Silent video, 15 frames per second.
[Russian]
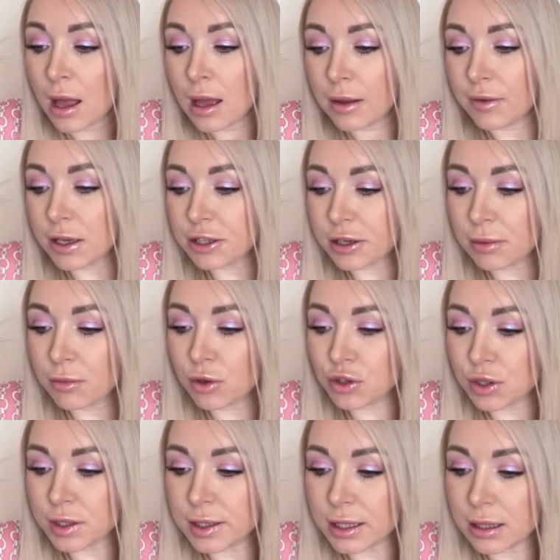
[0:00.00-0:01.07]
Вечером мы
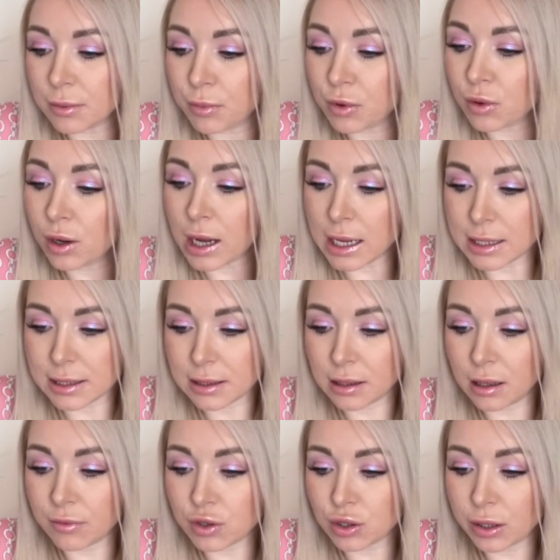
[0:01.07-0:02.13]
очень сильно поругались. Из-за
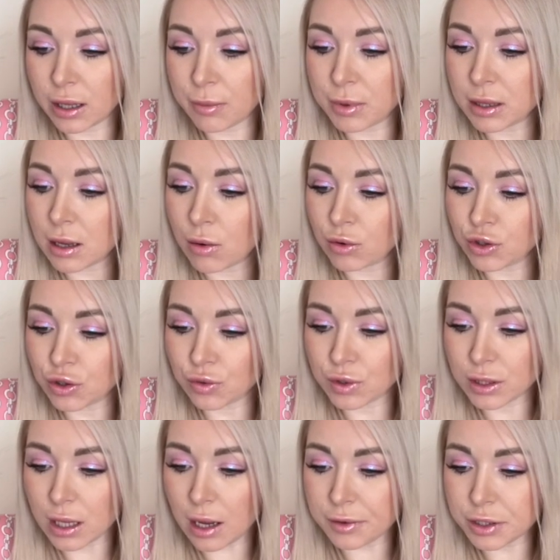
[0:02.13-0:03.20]
того, что я была очень
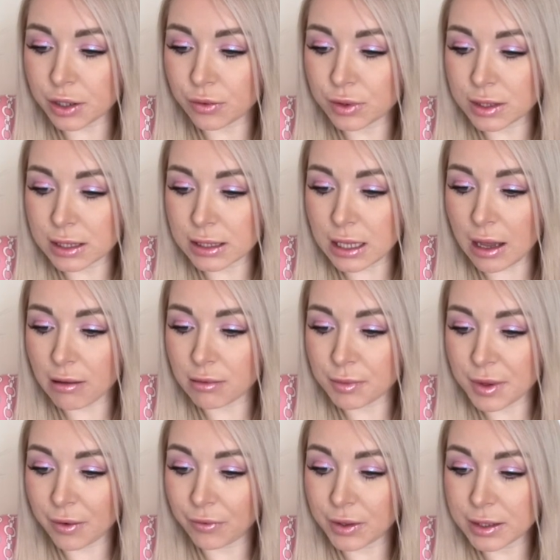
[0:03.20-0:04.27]
уставшая, он заставил
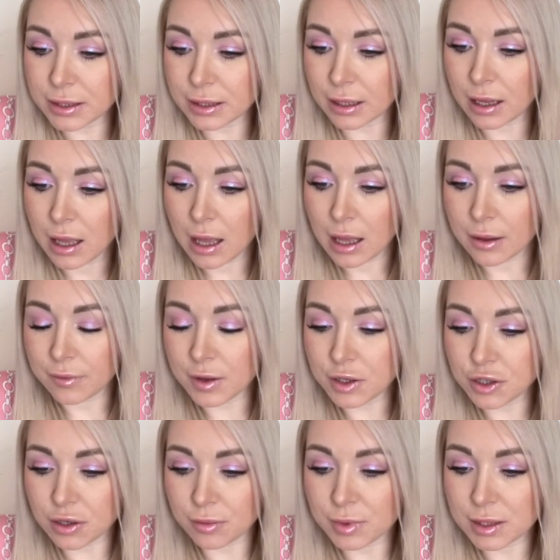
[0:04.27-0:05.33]
меня выйти
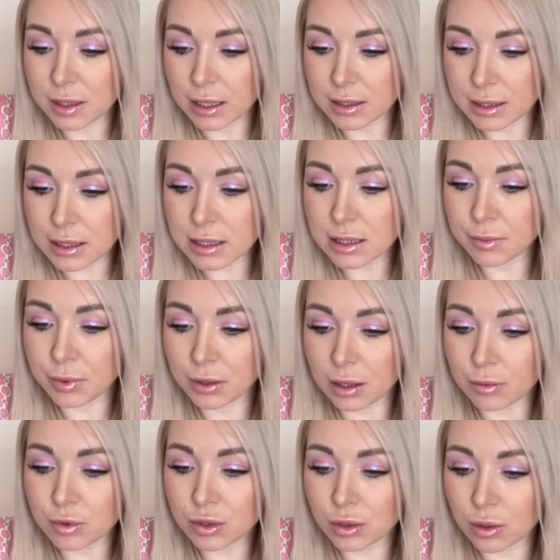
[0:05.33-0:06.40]
вечером из гостиницы,
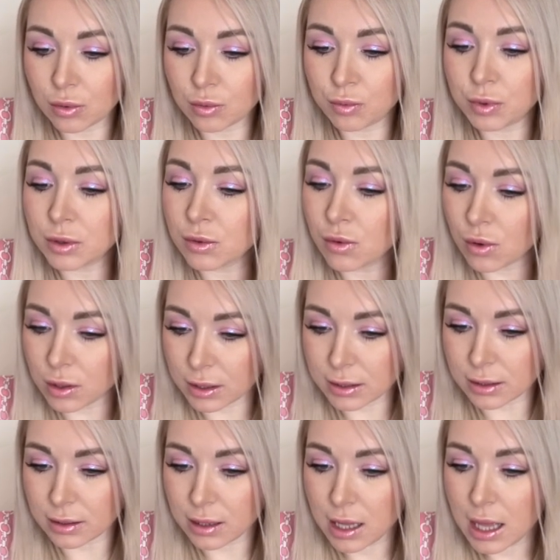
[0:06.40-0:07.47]
потому что он был
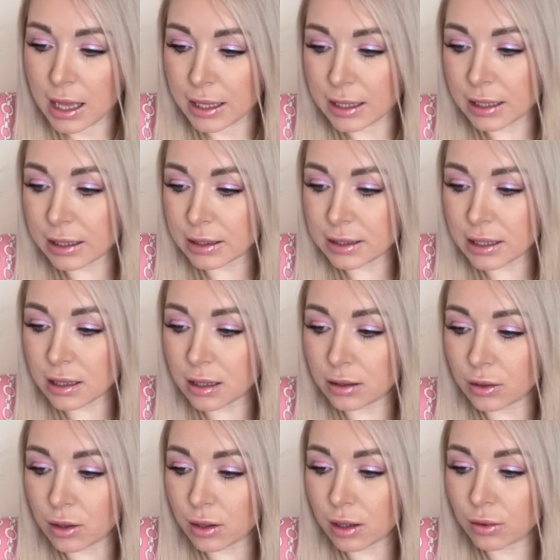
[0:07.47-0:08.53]
голоден. Я хотела
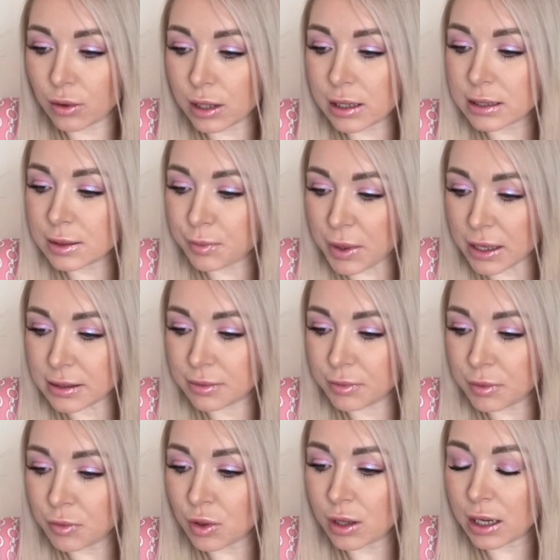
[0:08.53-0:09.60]
только спать. Мы
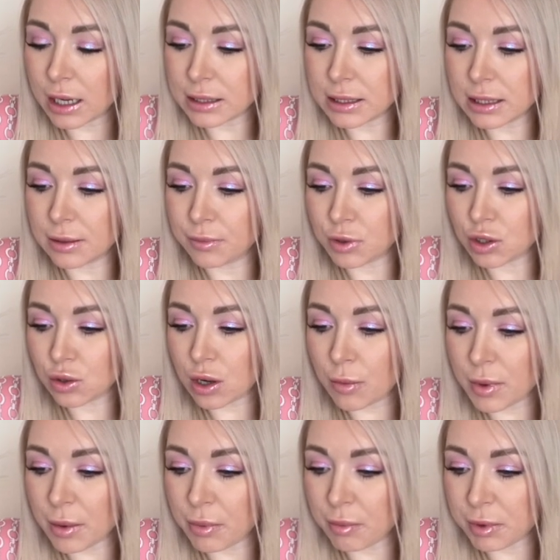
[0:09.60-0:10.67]
много ходили пешком.
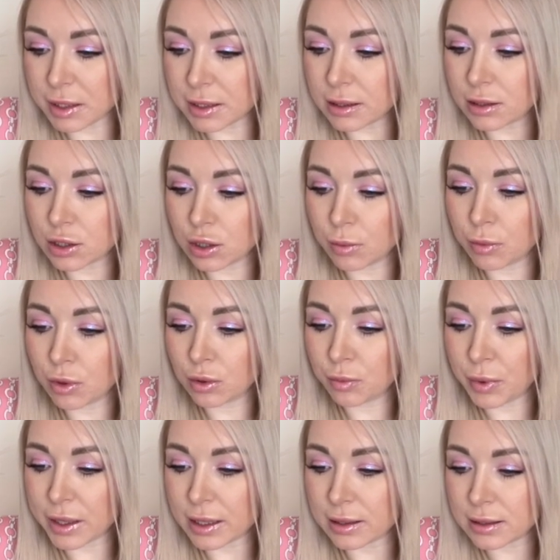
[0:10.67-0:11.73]
Я попросила, чтобы он
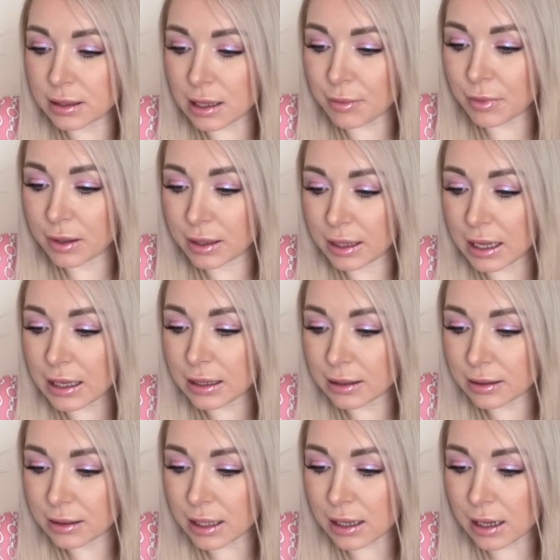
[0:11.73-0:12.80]
поел сам.
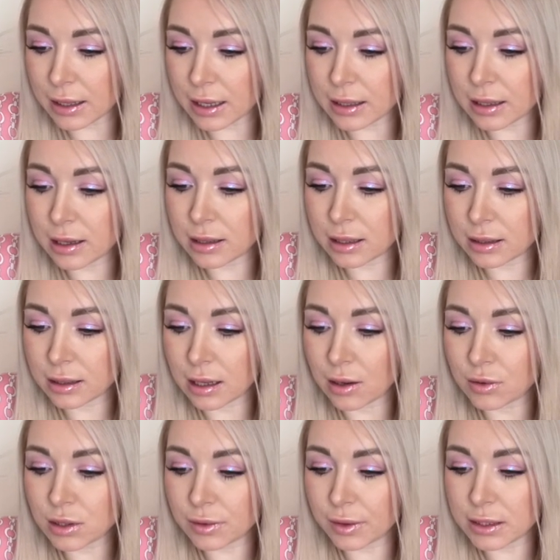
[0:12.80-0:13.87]
Я, так как я не голодна.
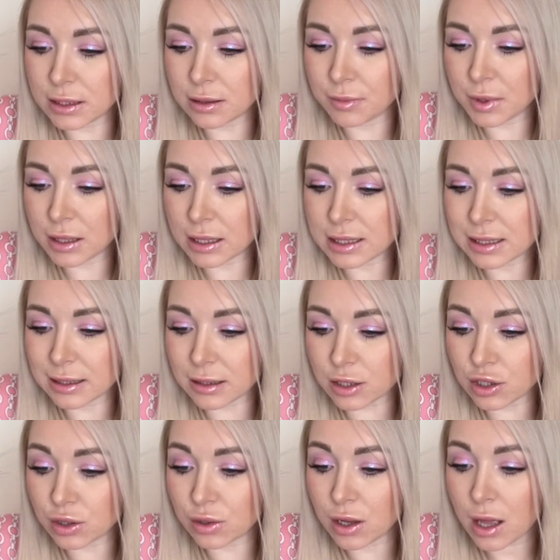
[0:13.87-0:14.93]
Он схватил меня и сказал,
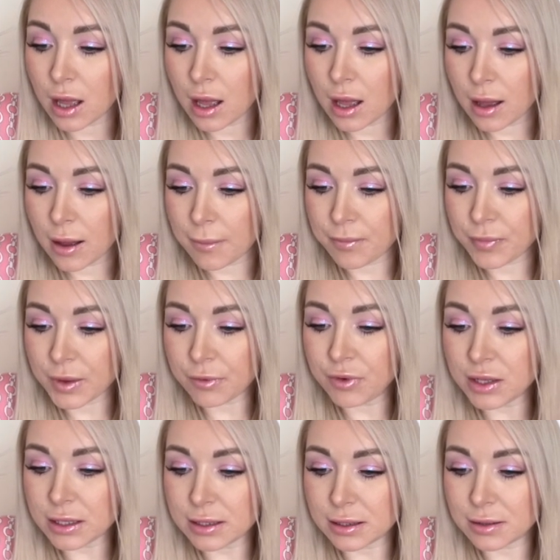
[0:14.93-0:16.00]
что
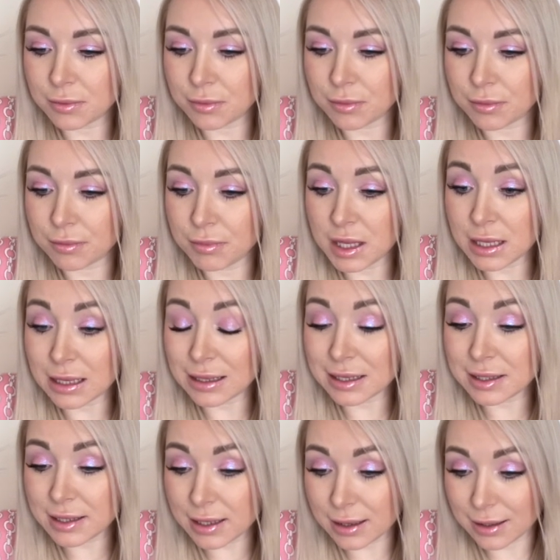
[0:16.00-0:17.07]
вынесет меня
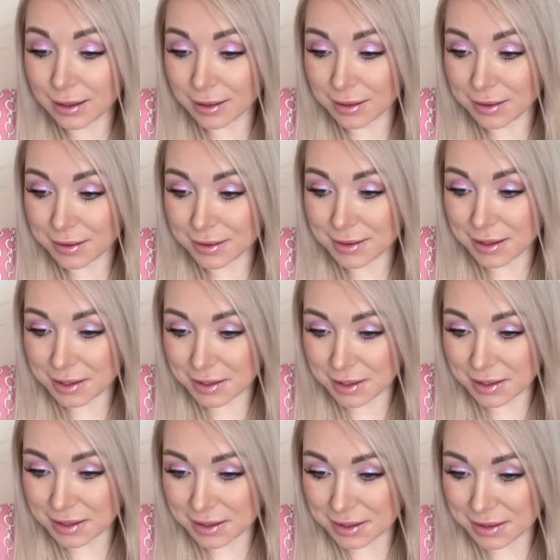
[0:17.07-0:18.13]
насильно из
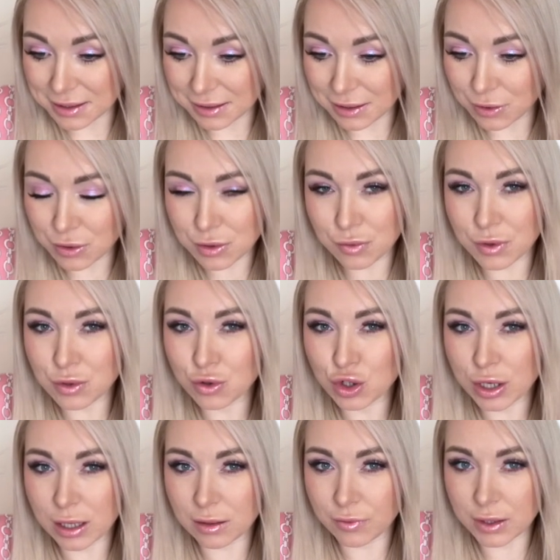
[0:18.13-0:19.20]
гостиницы тогда. То есть у вас уже
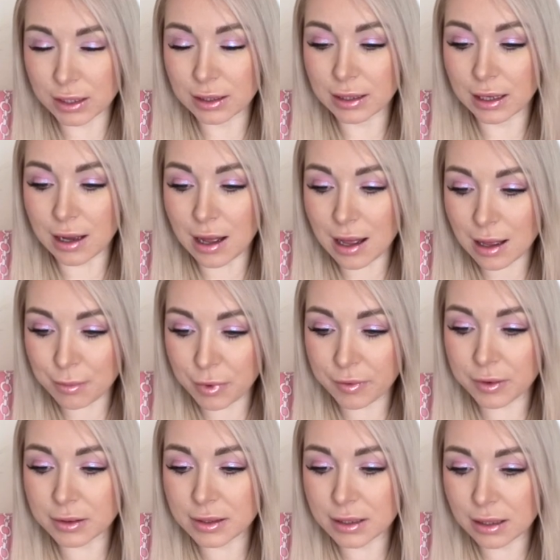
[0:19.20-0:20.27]
конфликт
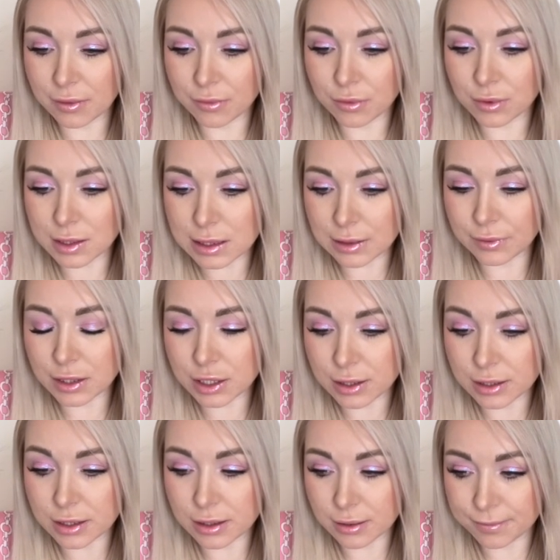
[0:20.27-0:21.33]
накапывал, недовольство,
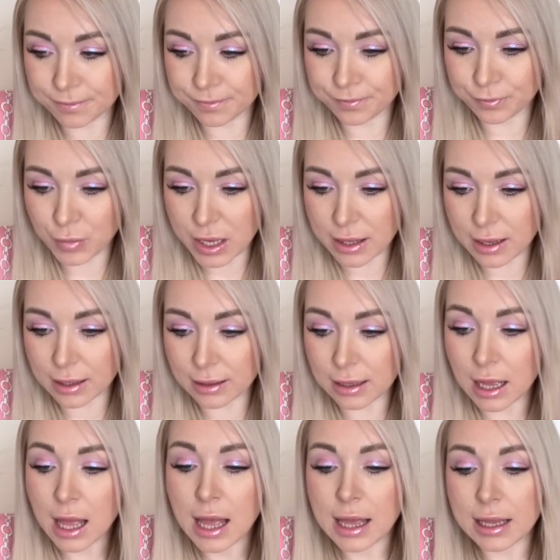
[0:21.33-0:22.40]
значит, угу, понятно.
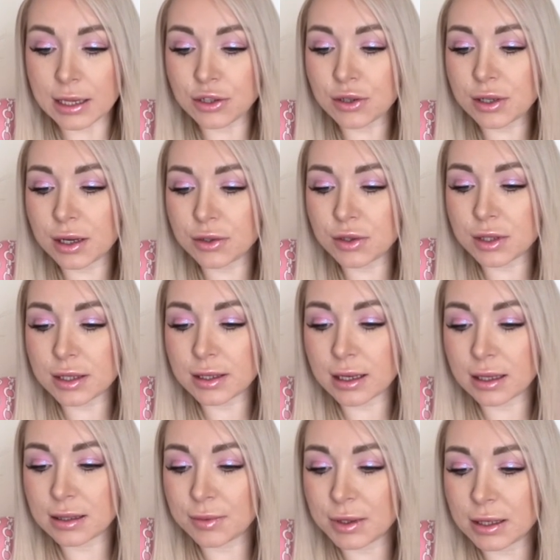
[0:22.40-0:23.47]
Я что хочу здесь
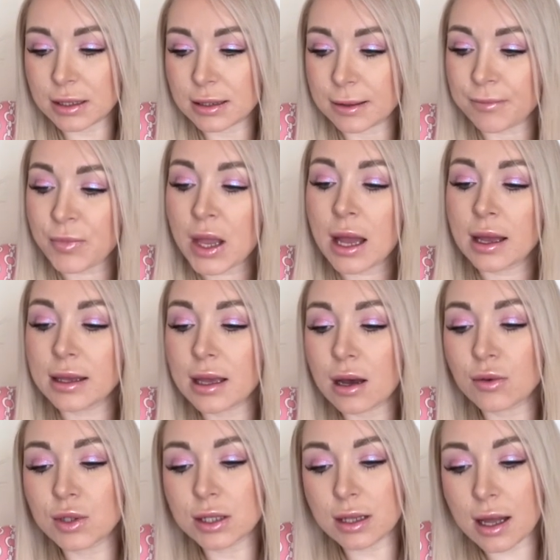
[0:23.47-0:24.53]
сказать, смотрите, я
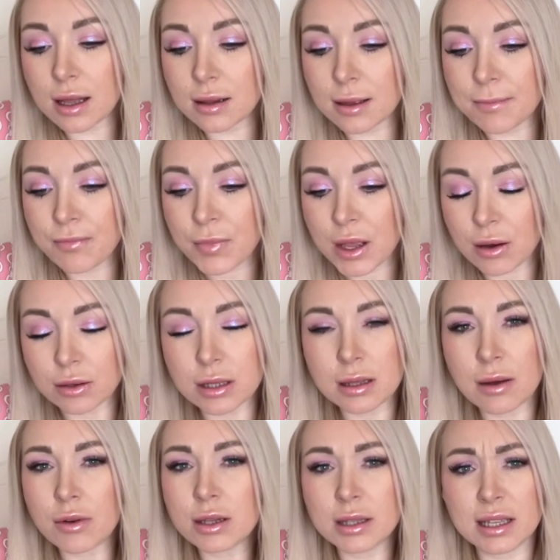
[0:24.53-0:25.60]
устала, вот это
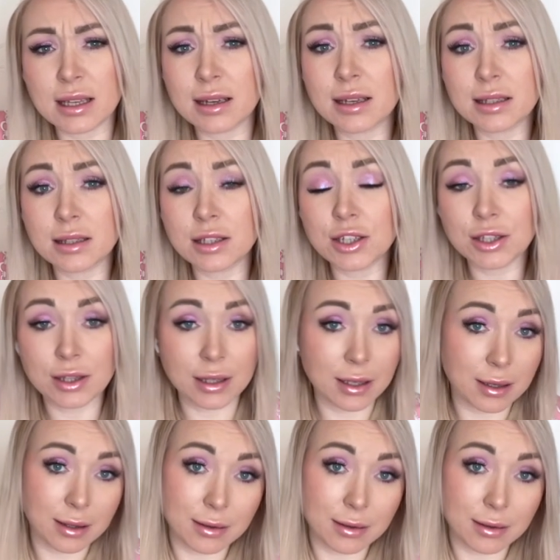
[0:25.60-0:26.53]
довольно-таки эгоистичный